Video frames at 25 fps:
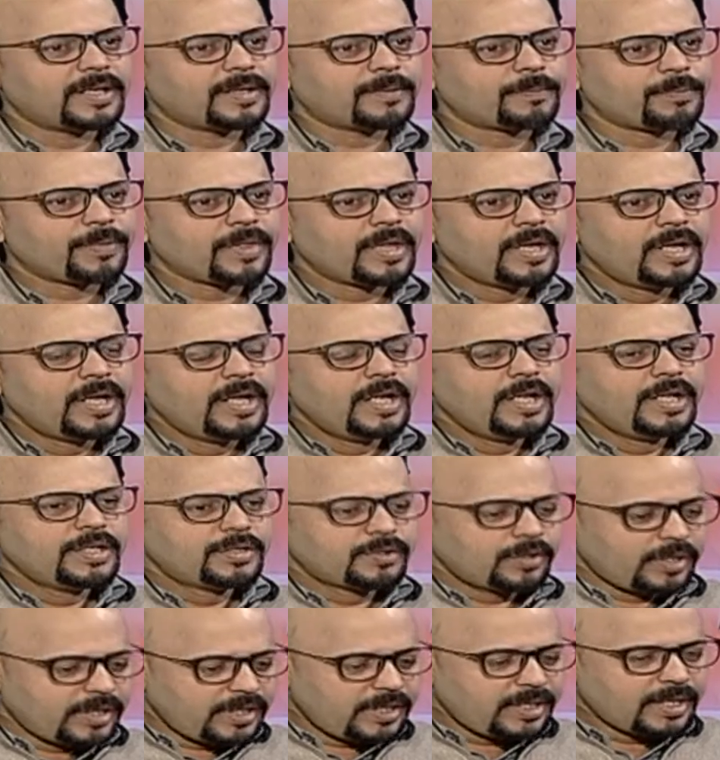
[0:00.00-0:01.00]
లేదు
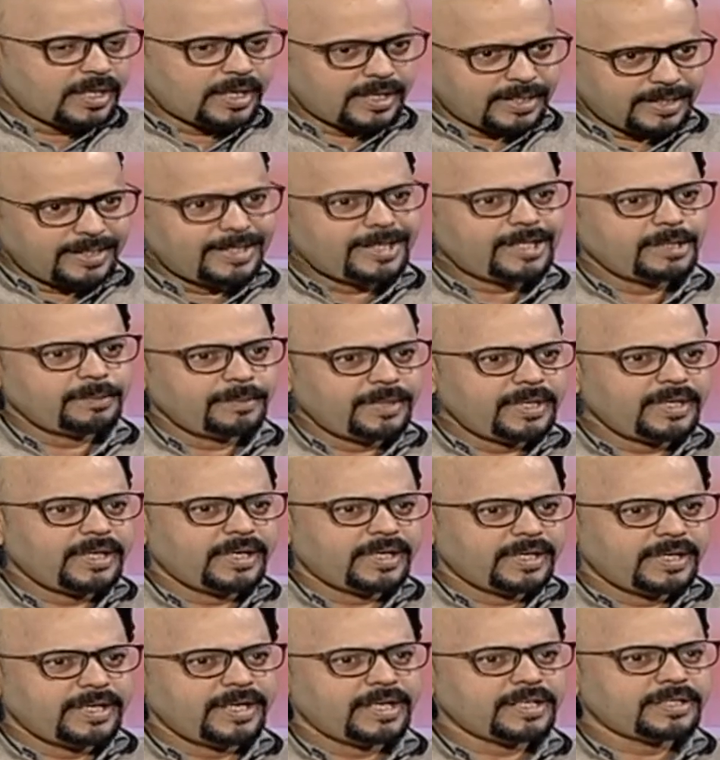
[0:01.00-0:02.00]
సో hmm. ఈ అల్టిమేట్లీ
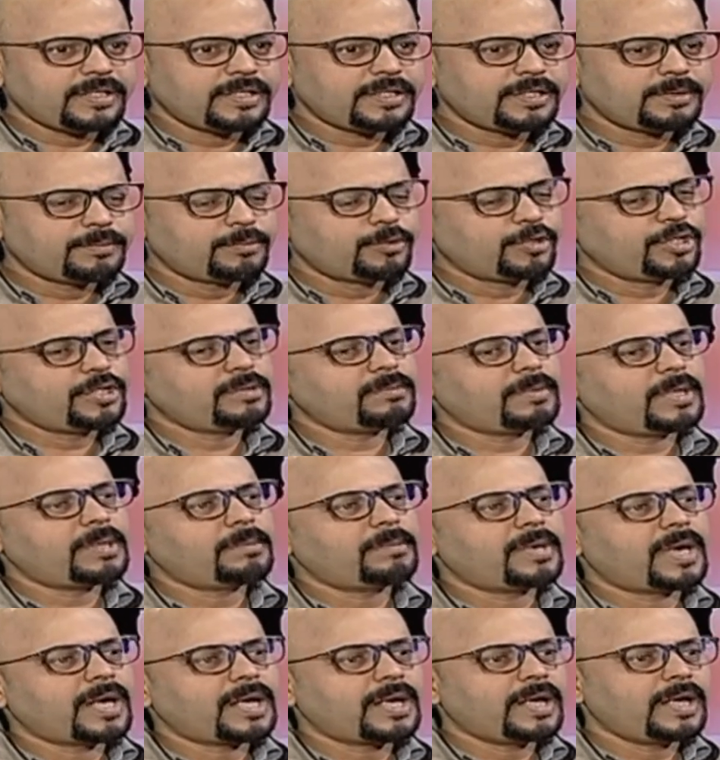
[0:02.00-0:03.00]
రిలేషన్షిప్ గురించి మనం
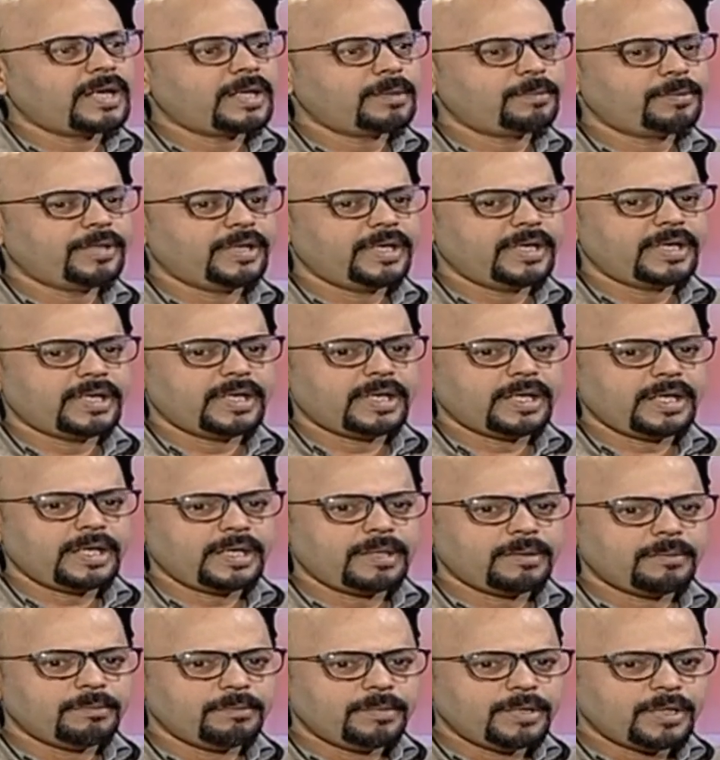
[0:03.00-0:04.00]
మాట్లాడేటప్పుడు ఏంటంటే
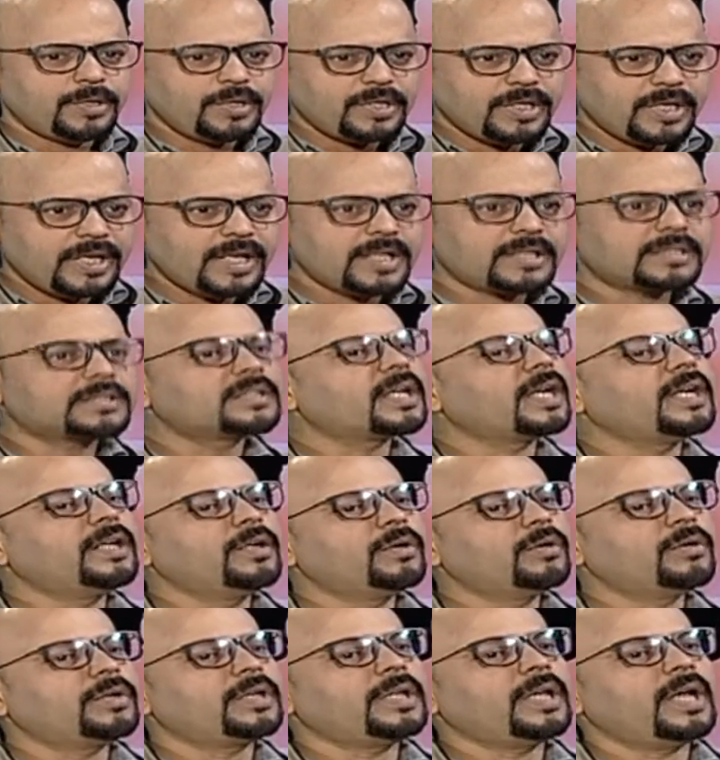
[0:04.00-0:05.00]
మీరు ఏ
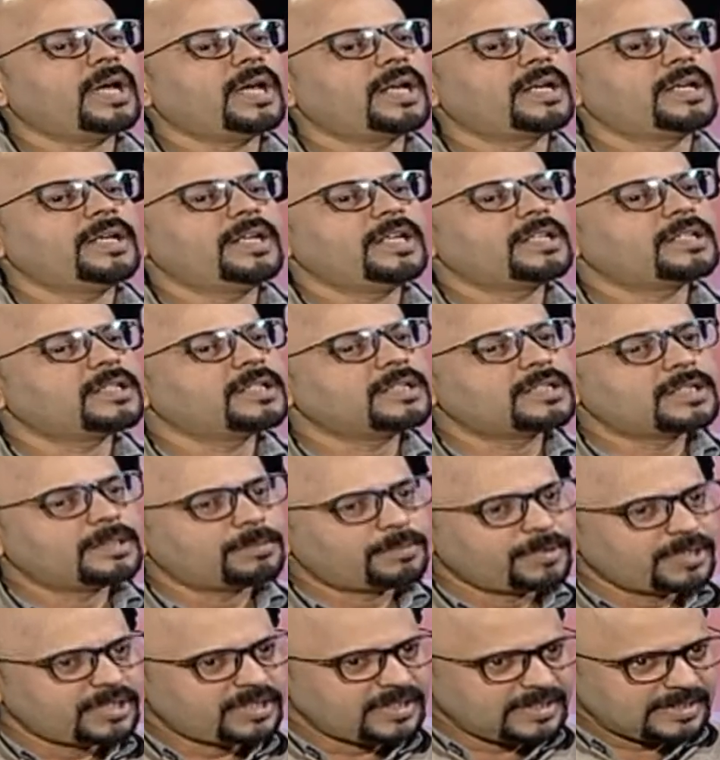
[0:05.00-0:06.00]
స్థాయిలోకి ఆ
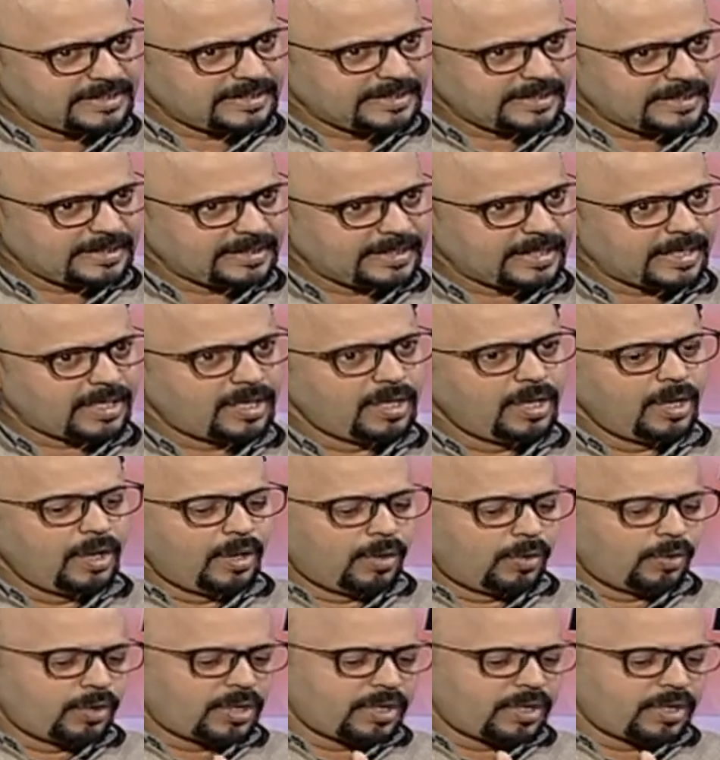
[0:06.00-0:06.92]
రిలేషన్షిప్ని తీసుకెళ్ళినా hmm.